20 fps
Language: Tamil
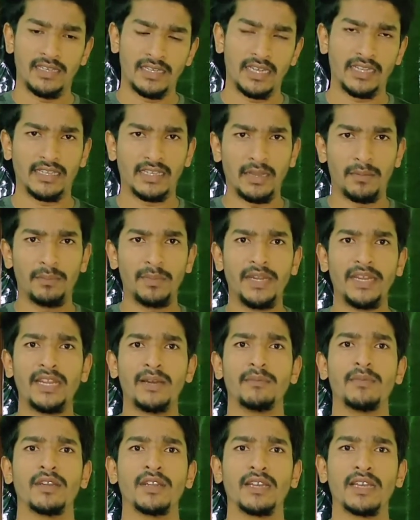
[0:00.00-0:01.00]
அதை
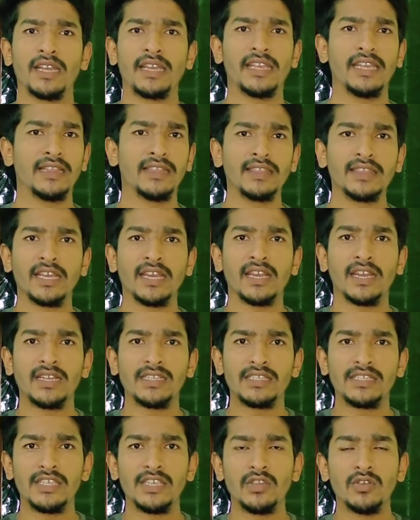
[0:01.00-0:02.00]
கம்ப்ளீட்டாக மறுக்கிறேன் எந்த
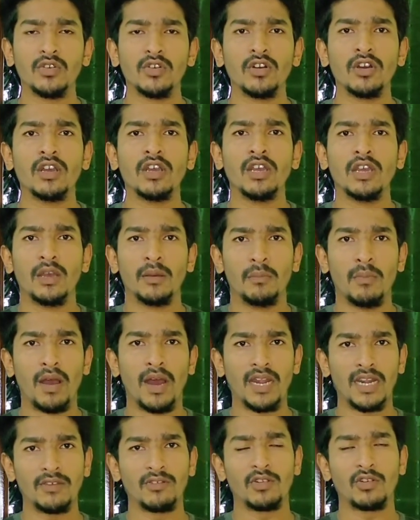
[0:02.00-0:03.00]
கட்சியும்
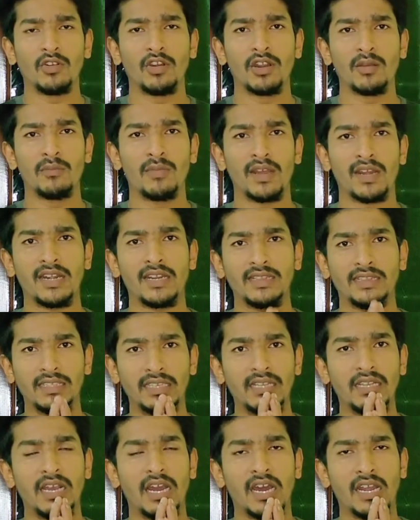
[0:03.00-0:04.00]
மாணவர்களோட
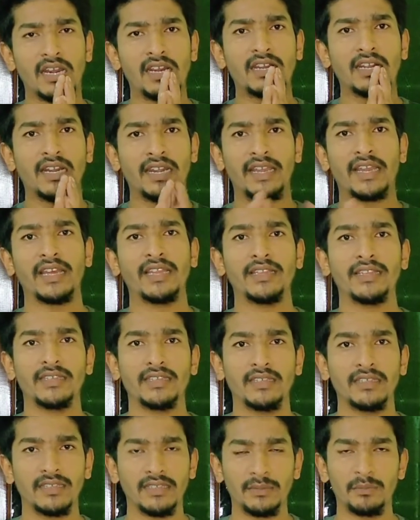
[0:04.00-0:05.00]
மரணத்துக்கு காரணம் கிடையாது
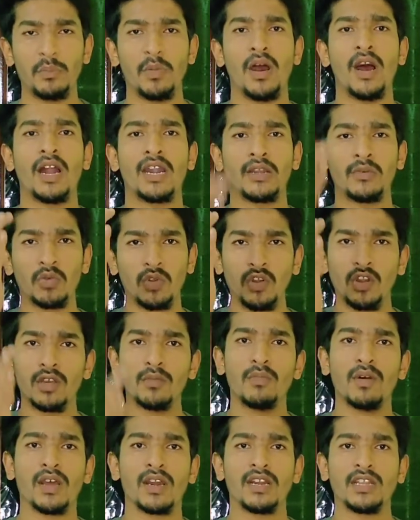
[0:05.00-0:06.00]

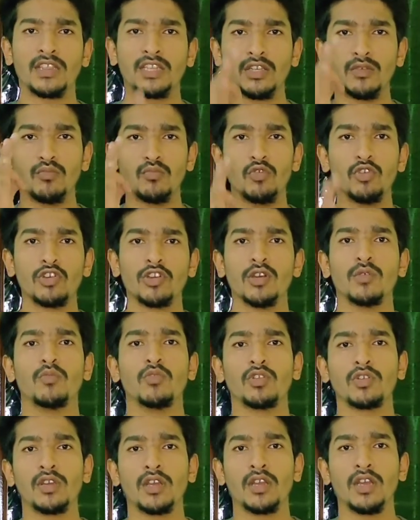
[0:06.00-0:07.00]
மாணவர்களோட மரணத்துக்கு முழுக்க
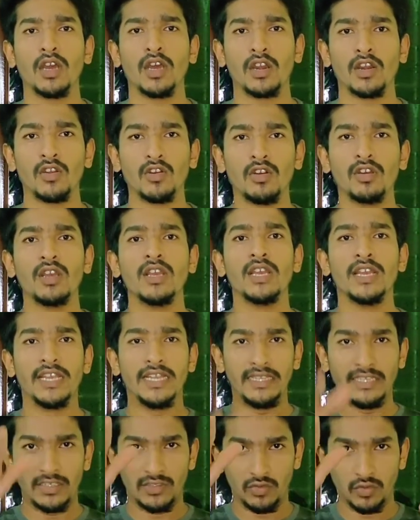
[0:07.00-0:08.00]
முழுக்க காரணம்
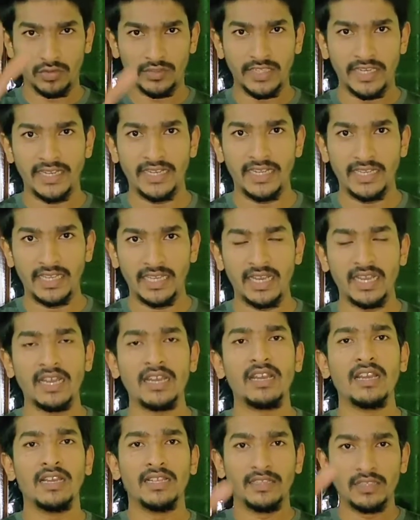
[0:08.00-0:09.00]
இந்த சொசைட்டி தான்
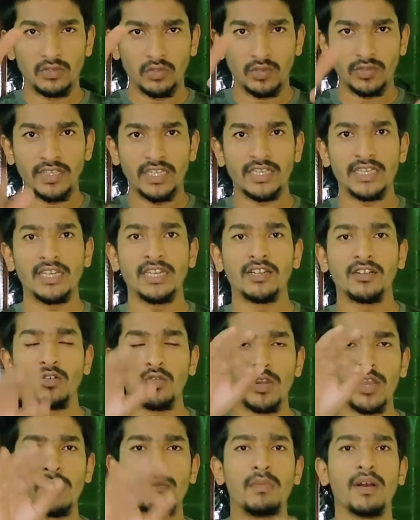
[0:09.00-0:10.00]
இந்த சொசைட்டியில்
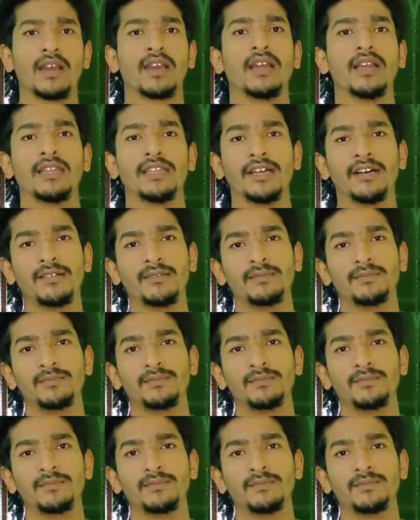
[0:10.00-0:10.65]
இருக்கக்கூடிய மக்கள் தான்